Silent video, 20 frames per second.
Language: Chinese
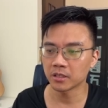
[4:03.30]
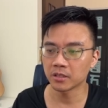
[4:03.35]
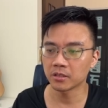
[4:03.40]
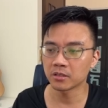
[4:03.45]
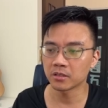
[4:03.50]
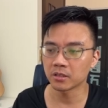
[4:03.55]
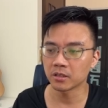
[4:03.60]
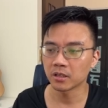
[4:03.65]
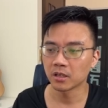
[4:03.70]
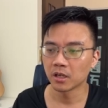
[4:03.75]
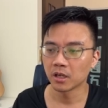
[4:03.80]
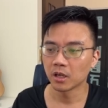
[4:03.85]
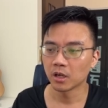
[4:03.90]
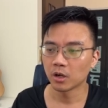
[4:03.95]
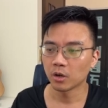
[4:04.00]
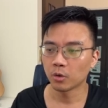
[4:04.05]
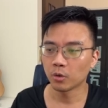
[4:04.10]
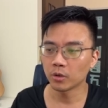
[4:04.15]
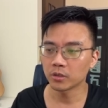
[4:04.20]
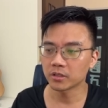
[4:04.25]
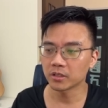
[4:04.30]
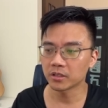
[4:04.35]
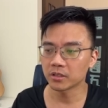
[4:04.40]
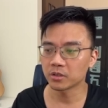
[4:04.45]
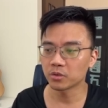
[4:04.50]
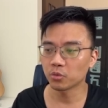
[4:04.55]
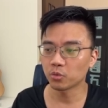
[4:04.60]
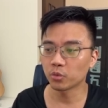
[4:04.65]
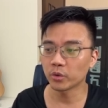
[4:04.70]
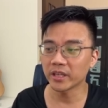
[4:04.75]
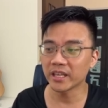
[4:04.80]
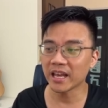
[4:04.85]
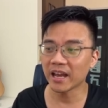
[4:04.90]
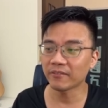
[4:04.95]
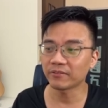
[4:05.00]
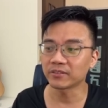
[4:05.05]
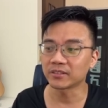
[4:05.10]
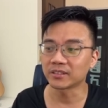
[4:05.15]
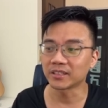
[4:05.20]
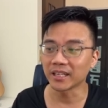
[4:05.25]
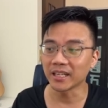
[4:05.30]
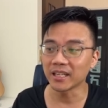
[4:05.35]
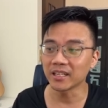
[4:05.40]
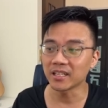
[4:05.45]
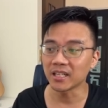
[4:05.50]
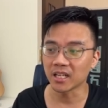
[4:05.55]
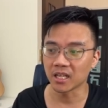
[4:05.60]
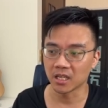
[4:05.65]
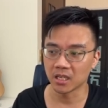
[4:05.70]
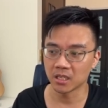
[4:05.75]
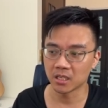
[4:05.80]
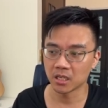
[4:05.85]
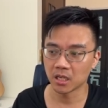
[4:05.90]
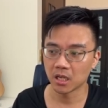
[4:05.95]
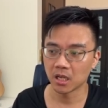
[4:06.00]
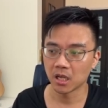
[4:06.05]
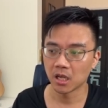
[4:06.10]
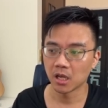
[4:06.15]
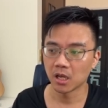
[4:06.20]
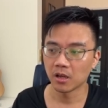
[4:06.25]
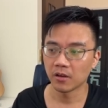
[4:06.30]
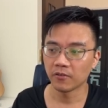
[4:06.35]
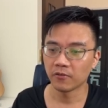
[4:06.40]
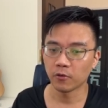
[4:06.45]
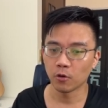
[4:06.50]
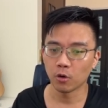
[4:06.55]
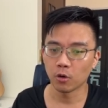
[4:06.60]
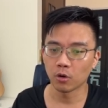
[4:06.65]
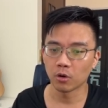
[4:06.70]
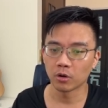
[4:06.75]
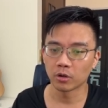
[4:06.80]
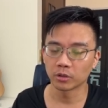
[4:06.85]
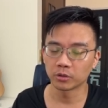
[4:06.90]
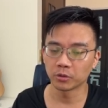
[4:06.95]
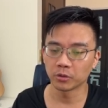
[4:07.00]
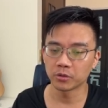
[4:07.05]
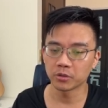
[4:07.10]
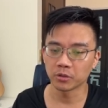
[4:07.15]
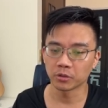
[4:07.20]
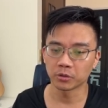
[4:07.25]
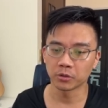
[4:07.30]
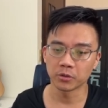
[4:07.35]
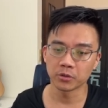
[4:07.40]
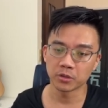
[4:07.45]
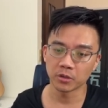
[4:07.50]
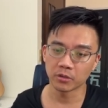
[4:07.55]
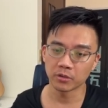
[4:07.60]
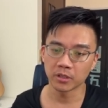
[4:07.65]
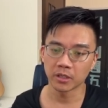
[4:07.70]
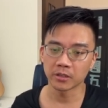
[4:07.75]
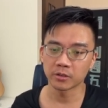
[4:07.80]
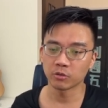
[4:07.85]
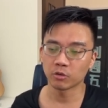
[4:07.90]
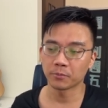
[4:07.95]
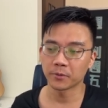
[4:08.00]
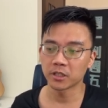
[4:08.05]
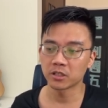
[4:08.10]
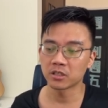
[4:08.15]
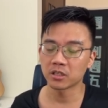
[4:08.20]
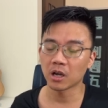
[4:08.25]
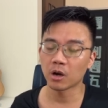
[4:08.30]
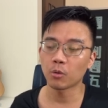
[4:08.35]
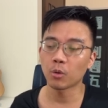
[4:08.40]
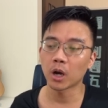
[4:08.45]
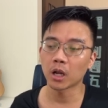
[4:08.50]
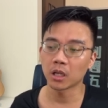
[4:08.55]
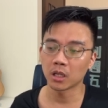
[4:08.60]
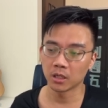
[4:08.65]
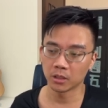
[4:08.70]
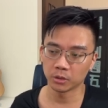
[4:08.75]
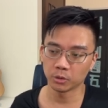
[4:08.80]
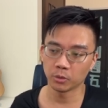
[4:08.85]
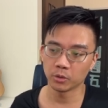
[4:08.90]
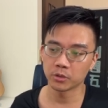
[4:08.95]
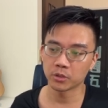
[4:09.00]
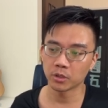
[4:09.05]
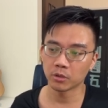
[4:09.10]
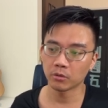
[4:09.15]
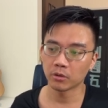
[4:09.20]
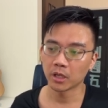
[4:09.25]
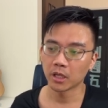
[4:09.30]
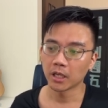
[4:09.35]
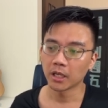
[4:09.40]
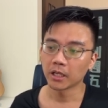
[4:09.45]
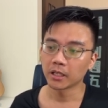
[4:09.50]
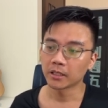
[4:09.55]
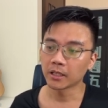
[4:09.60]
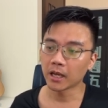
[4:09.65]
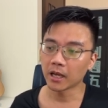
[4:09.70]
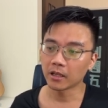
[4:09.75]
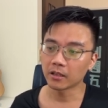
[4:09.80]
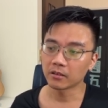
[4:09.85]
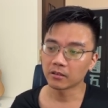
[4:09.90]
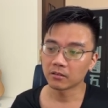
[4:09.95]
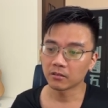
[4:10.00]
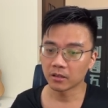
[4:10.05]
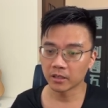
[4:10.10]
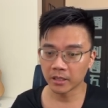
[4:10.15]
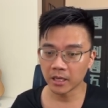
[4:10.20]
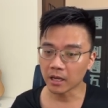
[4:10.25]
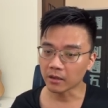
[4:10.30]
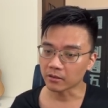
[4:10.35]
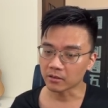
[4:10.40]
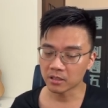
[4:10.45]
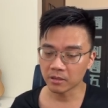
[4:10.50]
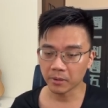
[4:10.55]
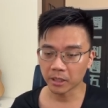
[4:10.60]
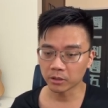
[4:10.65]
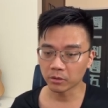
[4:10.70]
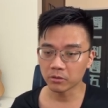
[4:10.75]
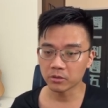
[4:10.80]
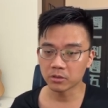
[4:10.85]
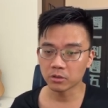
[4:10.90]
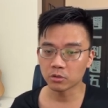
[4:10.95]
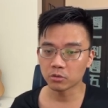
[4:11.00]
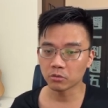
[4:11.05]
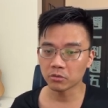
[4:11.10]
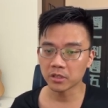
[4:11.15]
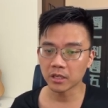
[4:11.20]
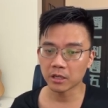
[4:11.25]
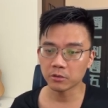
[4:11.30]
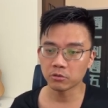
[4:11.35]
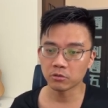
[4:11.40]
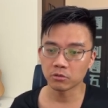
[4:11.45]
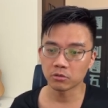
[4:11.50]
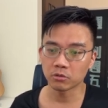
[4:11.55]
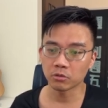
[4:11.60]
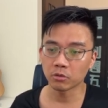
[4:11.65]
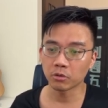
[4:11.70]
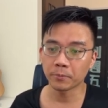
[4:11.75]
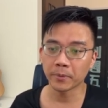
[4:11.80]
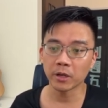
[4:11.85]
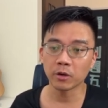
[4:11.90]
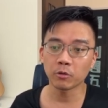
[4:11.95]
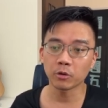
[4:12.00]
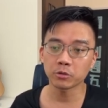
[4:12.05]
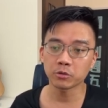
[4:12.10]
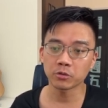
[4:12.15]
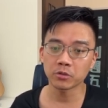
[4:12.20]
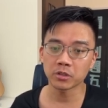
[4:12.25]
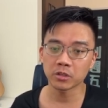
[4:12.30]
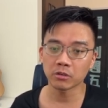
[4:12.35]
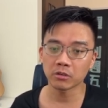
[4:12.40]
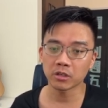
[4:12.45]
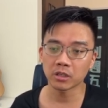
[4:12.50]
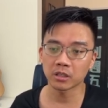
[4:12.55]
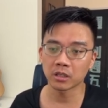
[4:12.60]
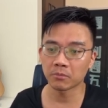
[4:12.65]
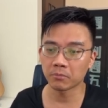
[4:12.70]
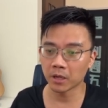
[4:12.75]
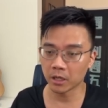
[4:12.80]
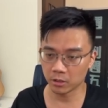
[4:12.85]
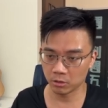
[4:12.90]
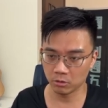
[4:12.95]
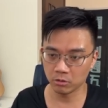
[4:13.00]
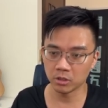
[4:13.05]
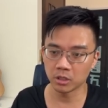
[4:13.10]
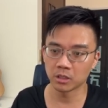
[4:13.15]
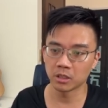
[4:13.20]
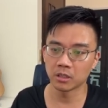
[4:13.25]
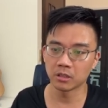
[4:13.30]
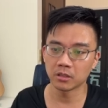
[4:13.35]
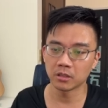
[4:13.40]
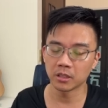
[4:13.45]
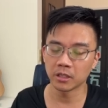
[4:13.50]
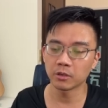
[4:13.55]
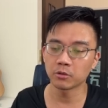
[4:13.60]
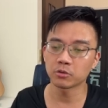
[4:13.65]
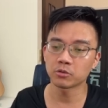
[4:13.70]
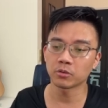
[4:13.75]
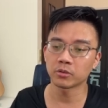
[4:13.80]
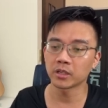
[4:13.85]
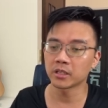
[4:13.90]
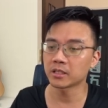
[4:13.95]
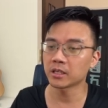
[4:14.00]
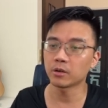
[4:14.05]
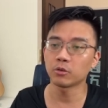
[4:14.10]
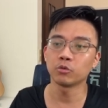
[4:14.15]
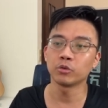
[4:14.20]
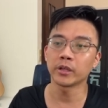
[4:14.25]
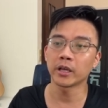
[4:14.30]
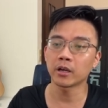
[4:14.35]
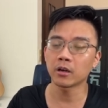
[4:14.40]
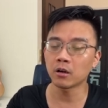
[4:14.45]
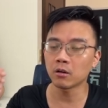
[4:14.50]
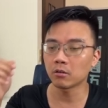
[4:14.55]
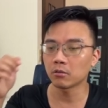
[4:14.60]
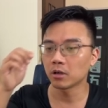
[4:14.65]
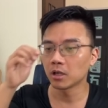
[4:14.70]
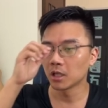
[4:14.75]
子，或者是 we have dated for 多久多久，也是我们交往了多久。那一样，再把动词说下去。如果变过去是有可能吗？有可能。例如说你在五年后，